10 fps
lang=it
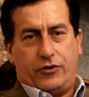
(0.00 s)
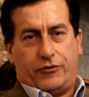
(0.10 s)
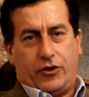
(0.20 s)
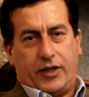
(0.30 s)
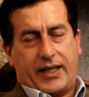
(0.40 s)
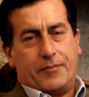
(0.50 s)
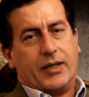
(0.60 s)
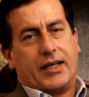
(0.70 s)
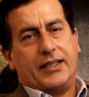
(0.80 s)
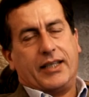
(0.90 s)
di Foglia
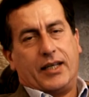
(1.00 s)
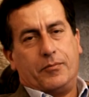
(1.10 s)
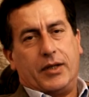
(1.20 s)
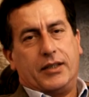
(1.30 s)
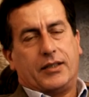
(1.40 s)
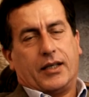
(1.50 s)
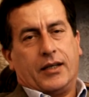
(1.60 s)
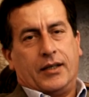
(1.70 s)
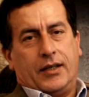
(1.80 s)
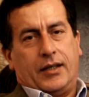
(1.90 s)
cambia
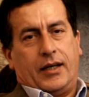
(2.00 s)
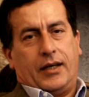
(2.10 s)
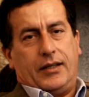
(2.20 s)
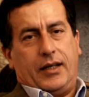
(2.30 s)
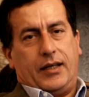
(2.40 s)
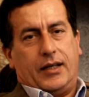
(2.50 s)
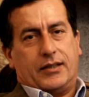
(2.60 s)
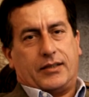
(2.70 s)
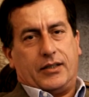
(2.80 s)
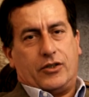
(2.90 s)
radicalmente nel
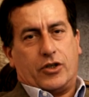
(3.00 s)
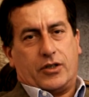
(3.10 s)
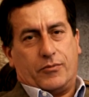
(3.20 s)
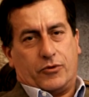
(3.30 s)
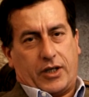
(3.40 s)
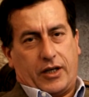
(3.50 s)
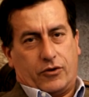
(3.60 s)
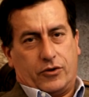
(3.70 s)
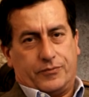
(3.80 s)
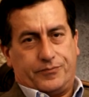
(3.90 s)
XVI secolo.
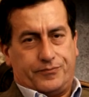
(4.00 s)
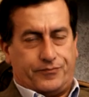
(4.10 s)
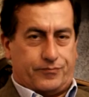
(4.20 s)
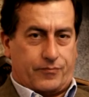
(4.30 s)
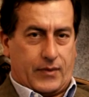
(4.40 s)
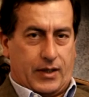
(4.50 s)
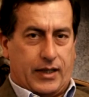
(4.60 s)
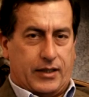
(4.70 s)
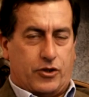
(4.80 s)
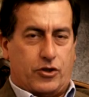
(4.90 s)

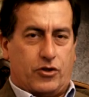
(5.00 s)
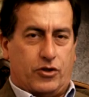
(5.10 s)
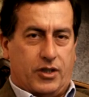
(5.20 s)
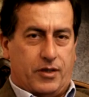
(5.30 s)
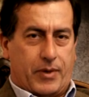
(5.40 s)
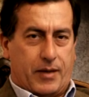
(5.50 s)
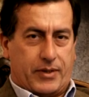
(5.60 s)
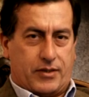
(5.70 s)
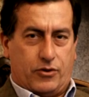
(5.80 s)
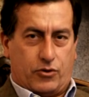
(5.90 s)
La decisione di
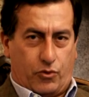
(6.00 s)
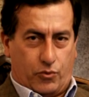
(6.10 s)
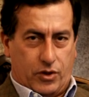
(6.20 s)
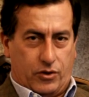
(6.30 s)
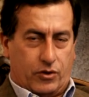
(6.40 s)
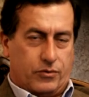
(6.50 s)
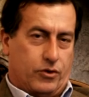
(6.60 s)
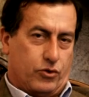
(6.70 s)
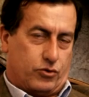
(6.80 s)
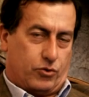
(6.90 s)
Papa Sisto V di
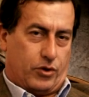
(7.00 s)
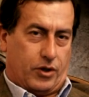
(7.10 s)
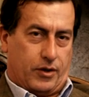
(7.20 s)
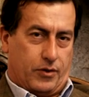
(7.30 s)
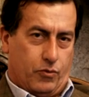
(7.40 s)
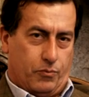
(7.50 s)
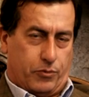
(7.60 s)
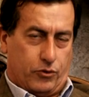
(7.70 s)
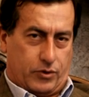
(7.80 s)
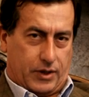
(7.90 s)
costruire un
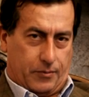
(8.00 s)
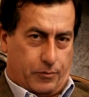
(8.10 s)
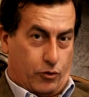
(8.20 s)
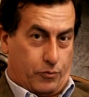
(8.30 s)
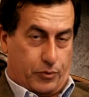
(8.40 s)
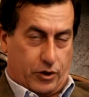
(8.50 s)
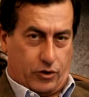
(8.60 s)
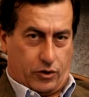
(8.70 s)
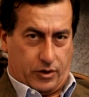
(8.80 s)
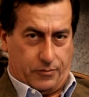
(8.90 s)
ponte poco più a
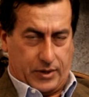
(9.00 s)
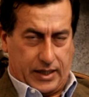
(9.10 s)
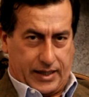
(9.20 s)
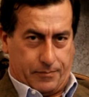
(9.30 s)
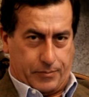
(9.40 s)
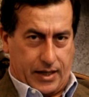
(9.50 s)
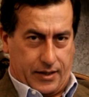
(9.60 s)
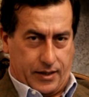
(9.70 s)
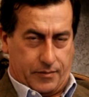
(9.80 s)
nord in piena campagna